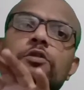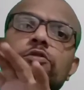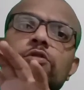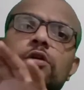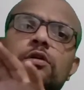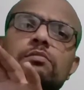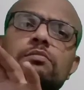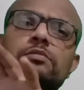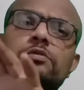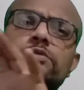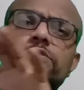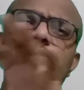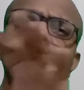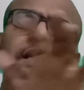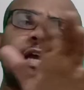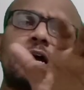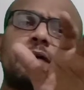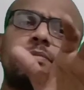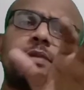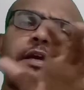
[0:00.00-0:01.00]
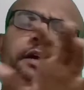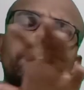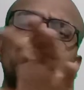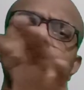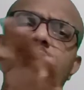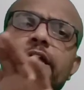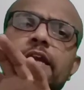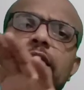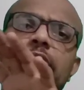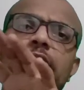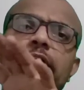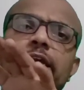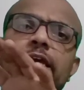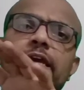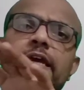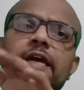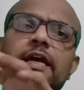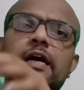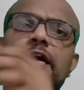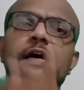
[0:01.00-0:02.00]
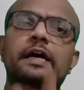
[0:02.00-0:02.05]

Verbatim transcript: तो मोस्टली आप देखोगे ना कि